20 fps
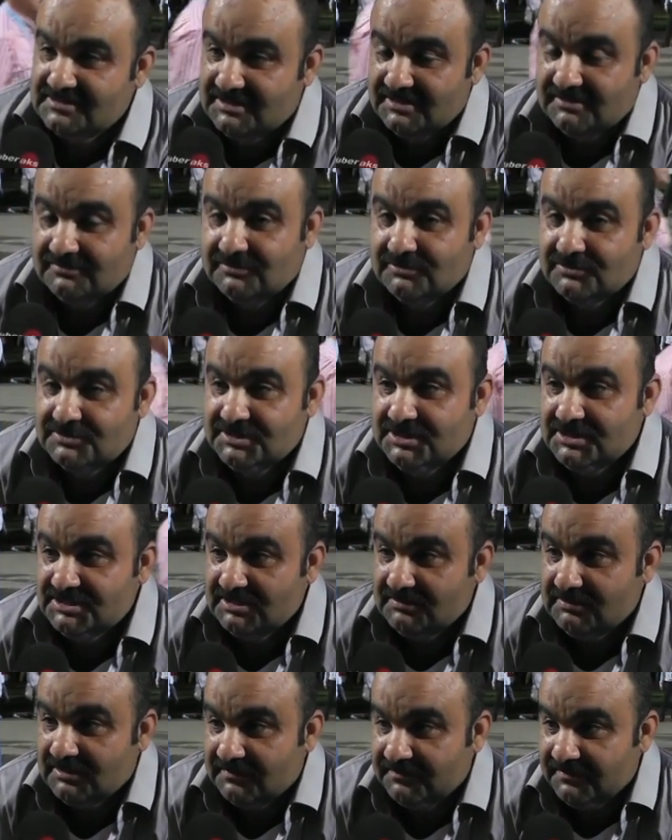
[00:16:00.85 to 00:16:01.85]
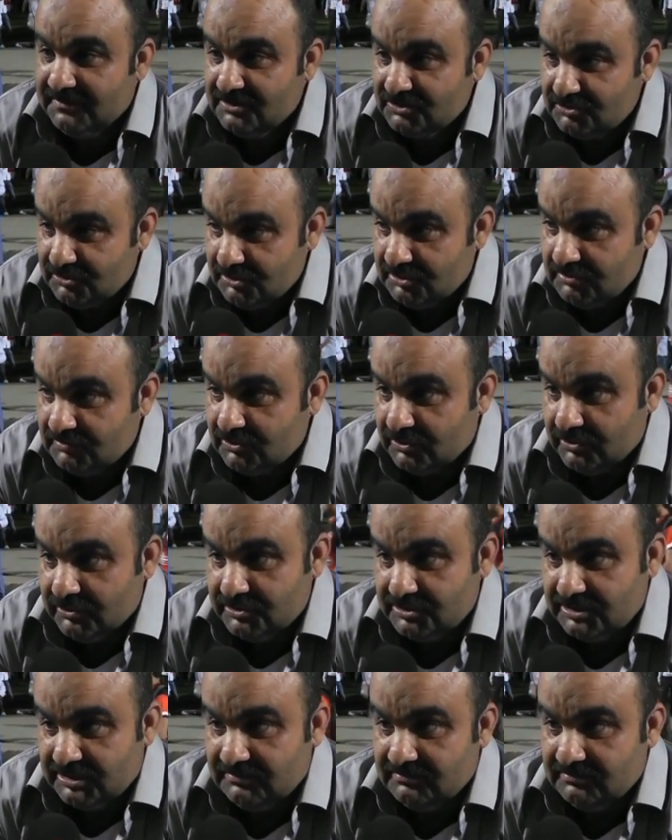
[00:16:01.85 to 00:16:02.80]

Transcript: İstanbul Çarşamba Federasyon Yönetim Kurulu